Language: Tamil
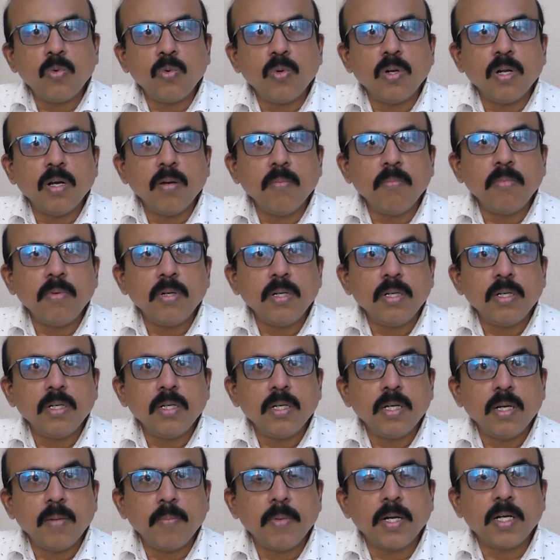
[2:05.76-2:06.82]
மூலம்
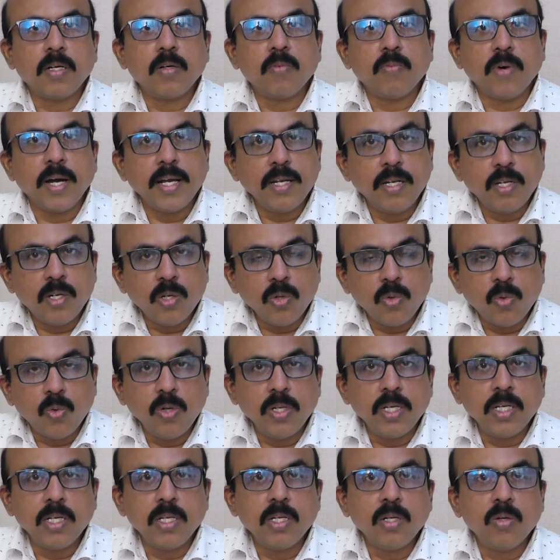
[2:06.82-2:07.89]
நமக்கு
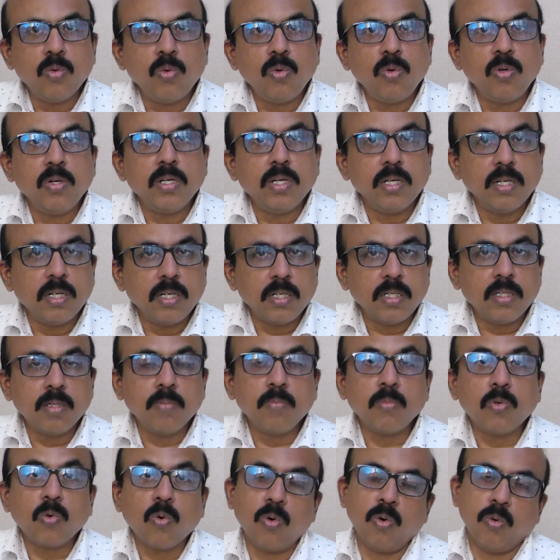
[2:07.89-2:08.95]
வயிற்றுக்குழியினுள்
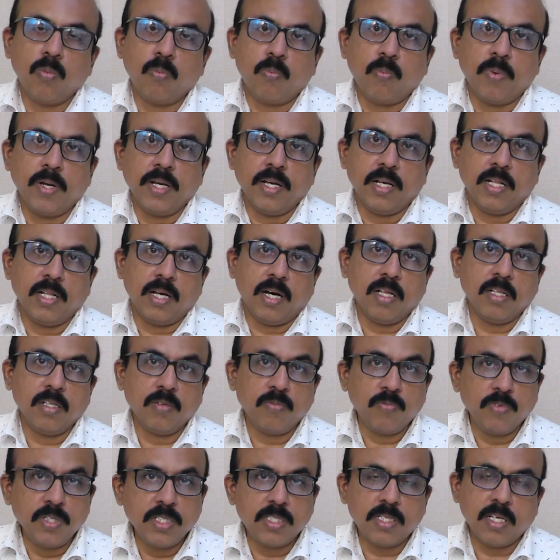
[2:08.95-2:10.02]
இருக்கும் கொழுப்பை அதாவது
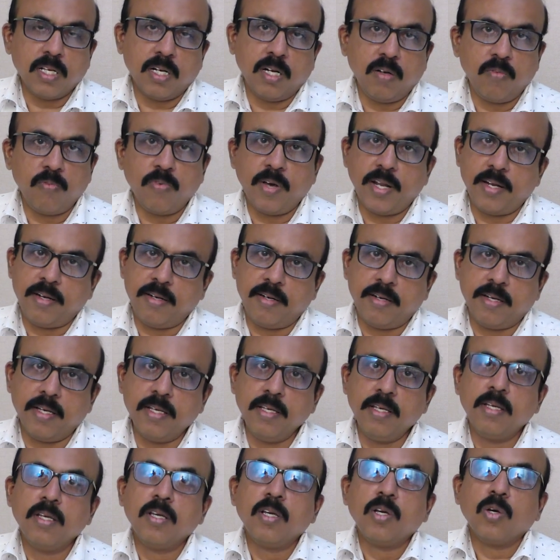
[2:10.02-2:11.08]
விசரல் ஃபட்டை
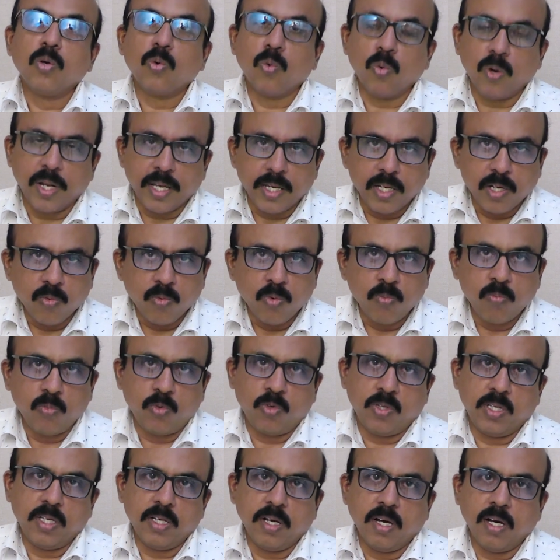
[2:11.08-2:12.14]
குறைக்கவும்
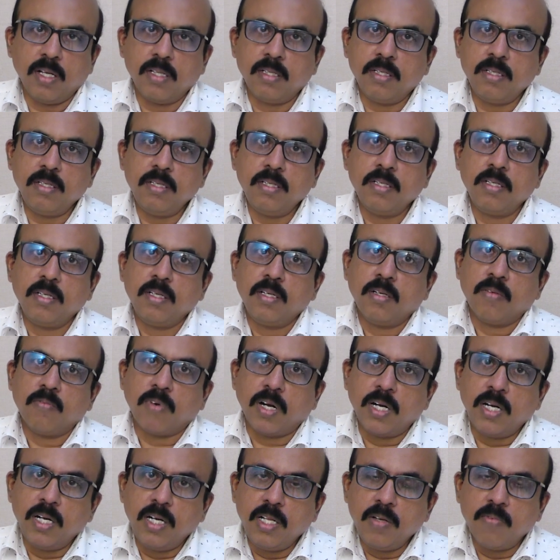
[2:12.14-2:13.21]
முடியாது
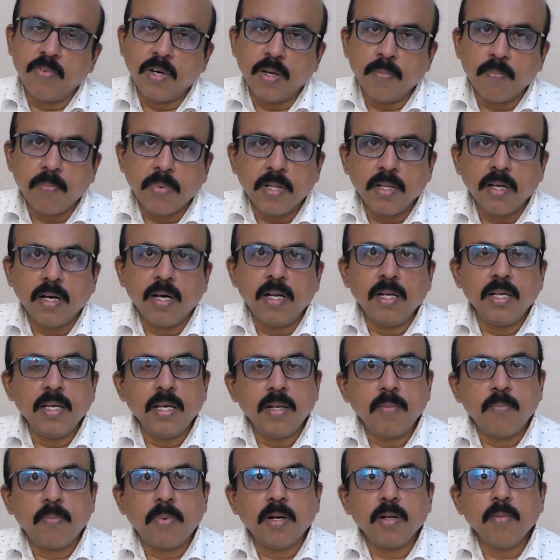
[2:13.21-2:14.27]
வண்டி வைப்பதால்
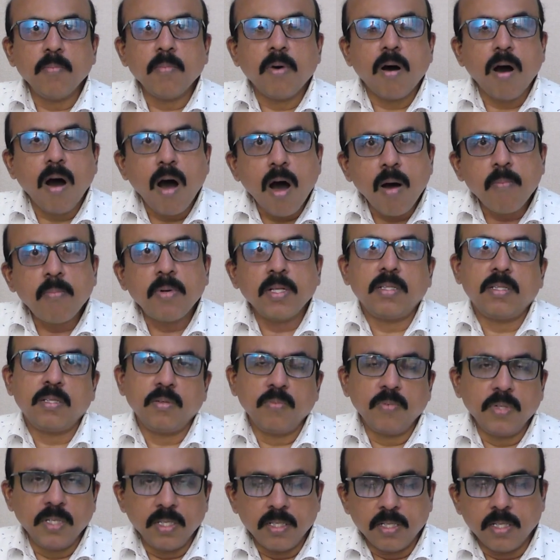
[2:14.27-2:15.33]
ஏற்படும் ஆபத்து
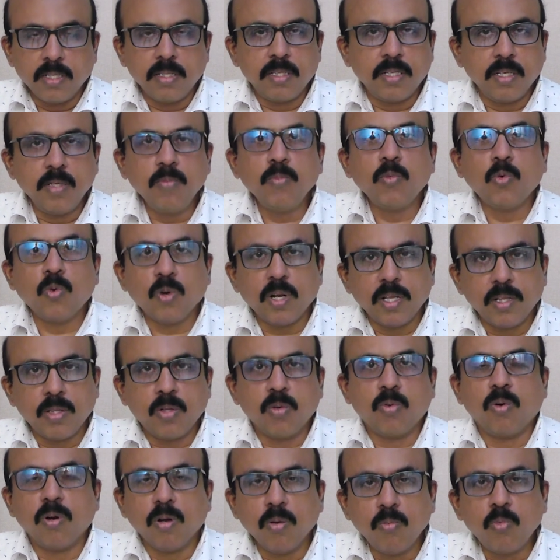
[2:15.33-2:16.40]
வீதத்தையும் குறைத்து
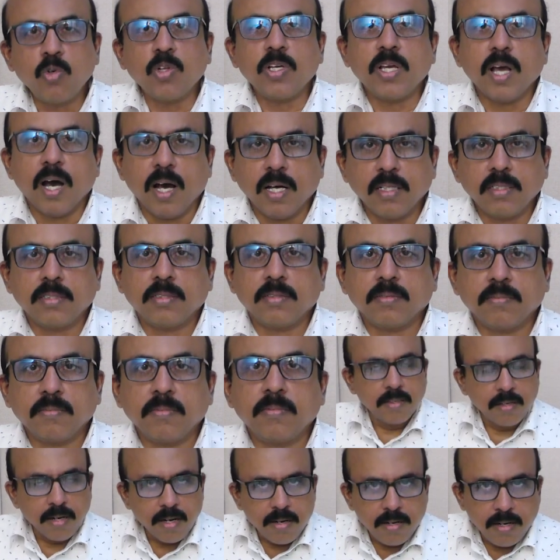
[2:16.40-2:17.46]
கொள்ள முடியாது
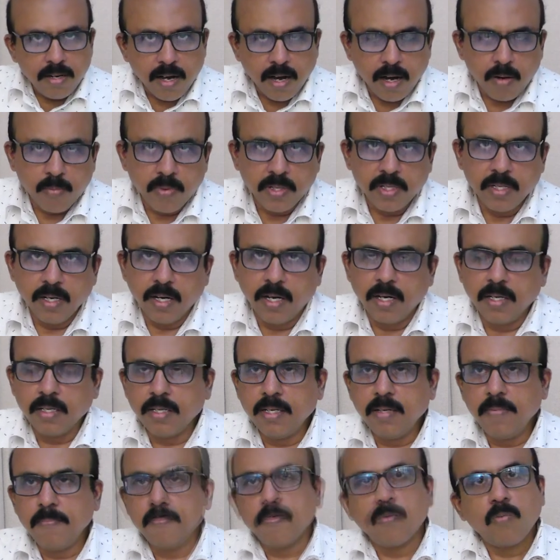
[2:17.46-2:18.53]
ரெண்டாவதாக
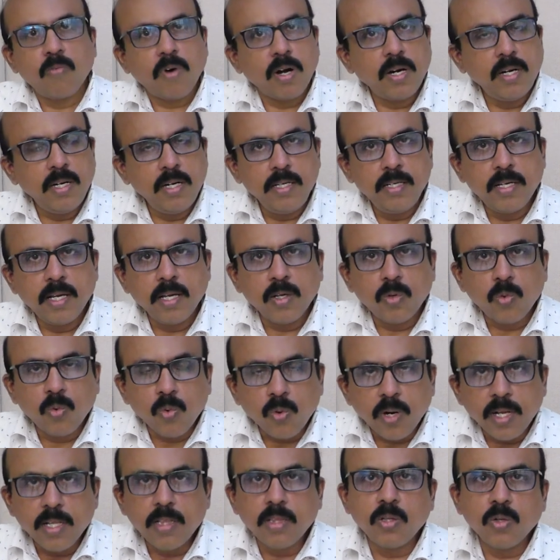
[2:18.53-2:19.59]
வண்டியை
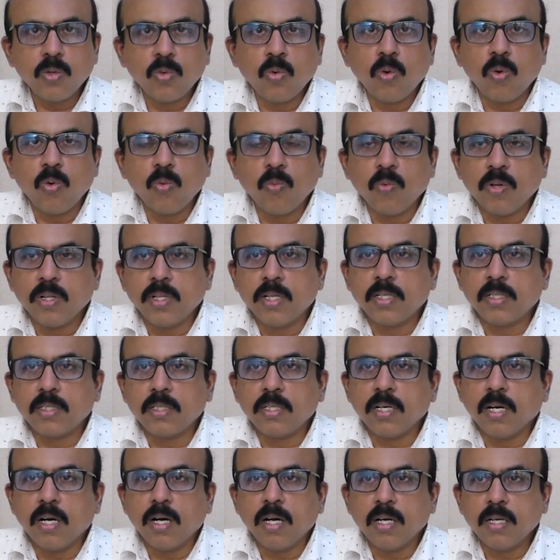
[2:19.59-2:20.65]
குறைத்து
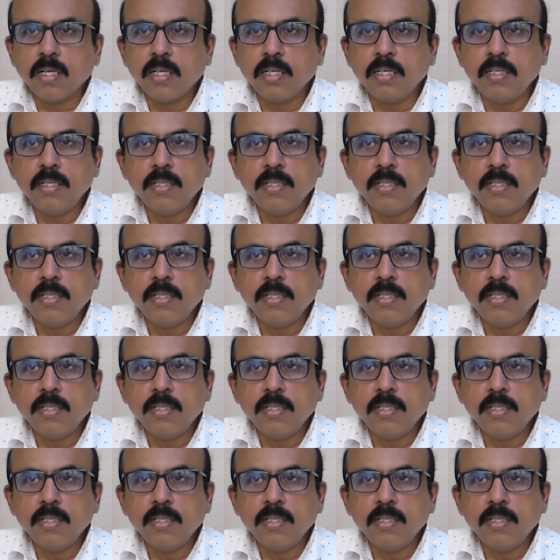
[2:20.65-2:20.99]
கொள்வதற்காக